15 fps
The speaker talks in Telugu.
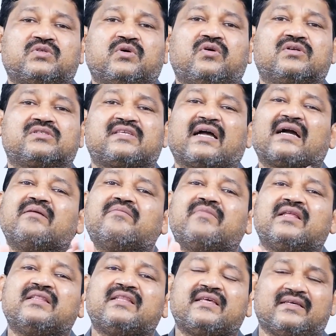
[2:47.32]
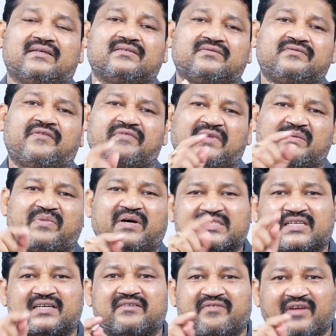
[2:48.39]
సో సగం మంది ఫిఫ్టీ
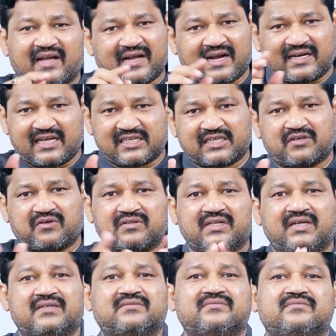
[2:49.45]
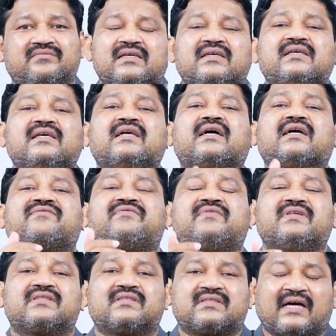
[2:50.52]
పర్సెంట్ వెంకటేష్ అంటున్నారు ఇంకా
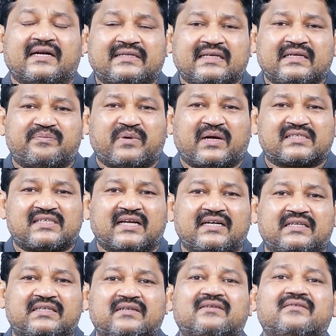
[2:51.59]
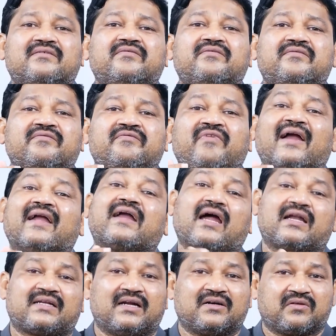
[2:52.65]
థర్టీ పర్సెంట్
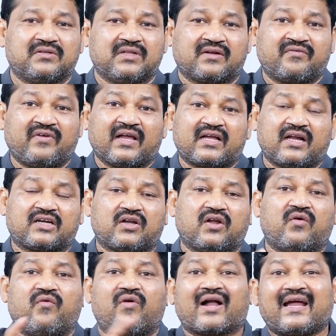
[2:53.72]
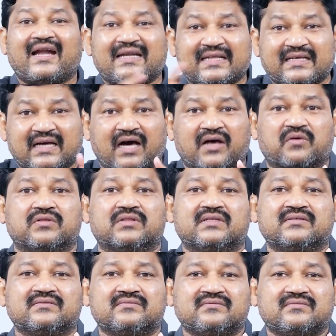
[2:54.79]
వెంకట్ అంటున్నారు వెంకట్లో ఒకటి ఆరు
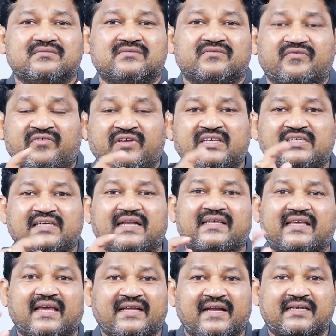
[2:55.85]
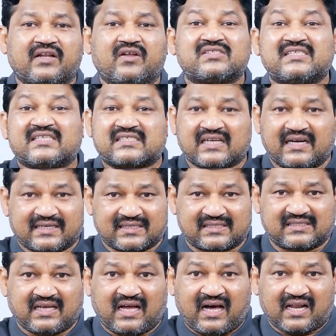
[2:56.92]
ఉంది విఎన్కేఏటీలో సిక్స్
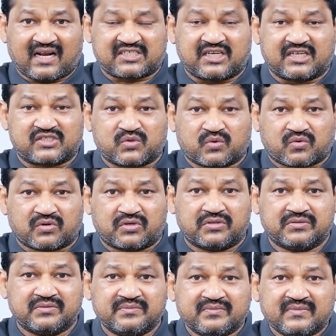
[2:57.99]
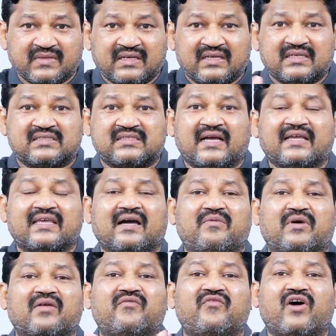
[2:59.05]
లెటర్స్ ఆరక్షలు శుక్రుడు
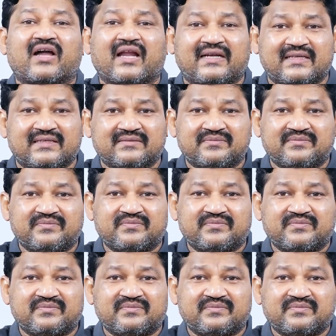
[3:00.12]
సంఖ్యాబలం ఒకటి